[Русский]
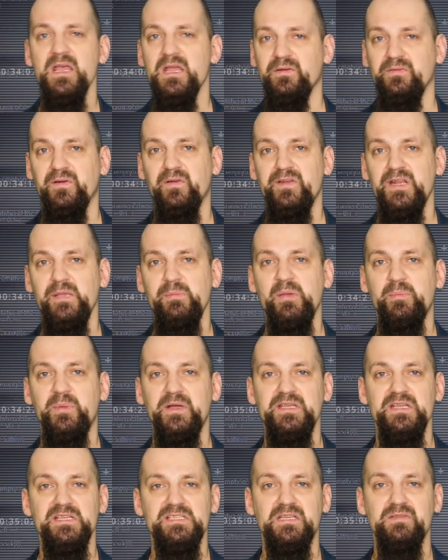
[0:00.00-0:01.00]
Во время
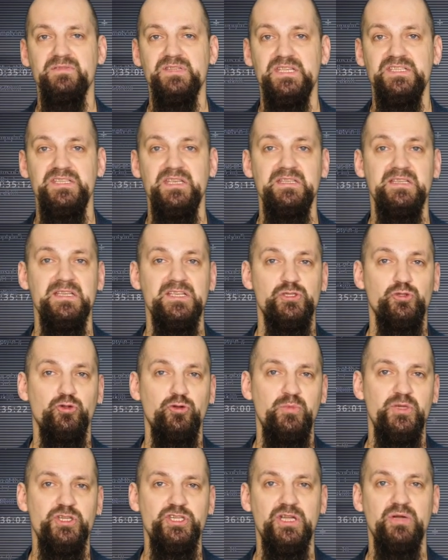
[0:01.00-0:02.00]
поездки в соседнее
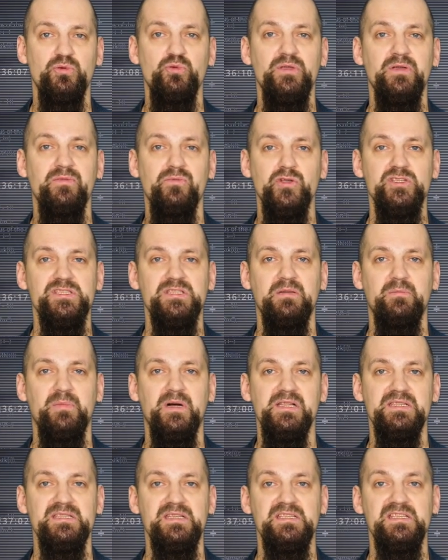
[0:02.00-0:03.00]
стойбище у него
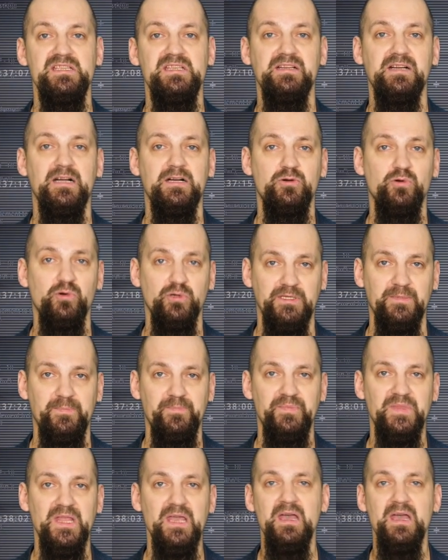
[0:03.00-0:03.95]
сломался снегоход.